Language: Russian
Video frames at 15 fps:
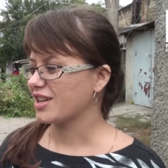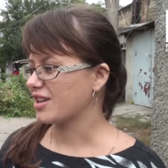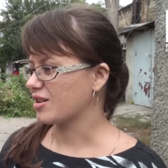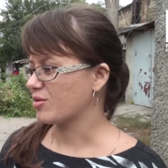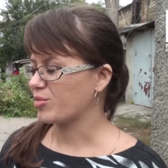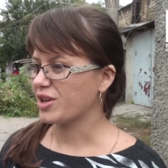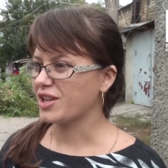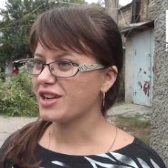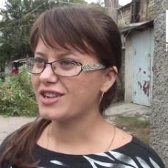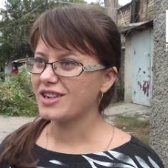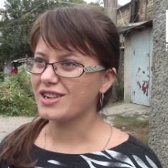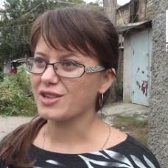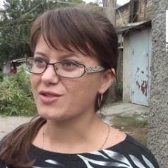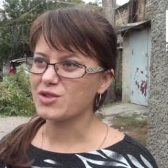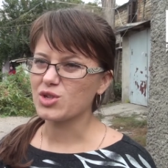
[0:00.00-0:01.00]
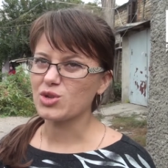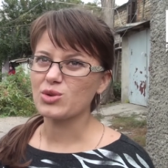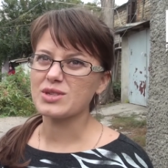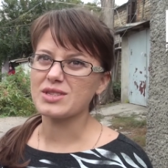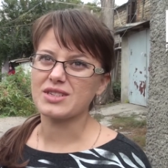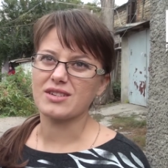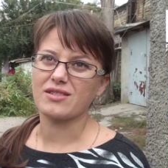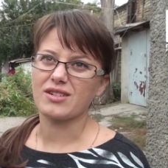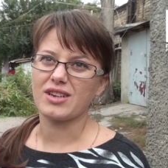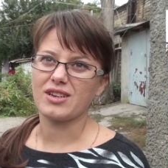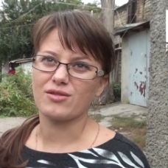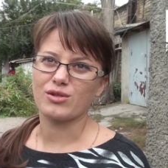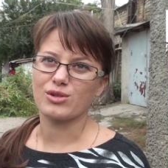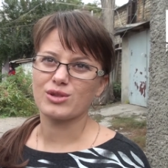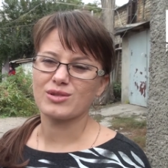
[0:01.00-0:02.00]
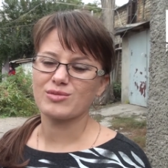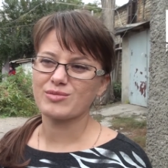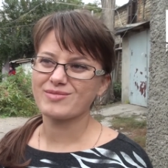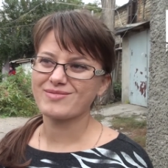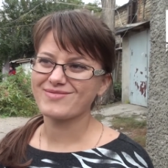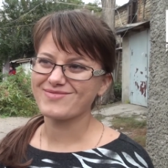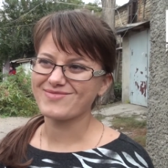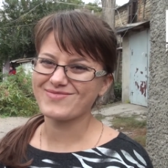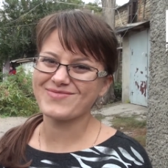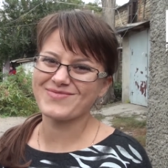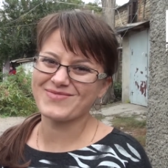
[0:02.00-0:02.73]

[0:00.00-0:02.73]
а, приехали и все сделали. Вот.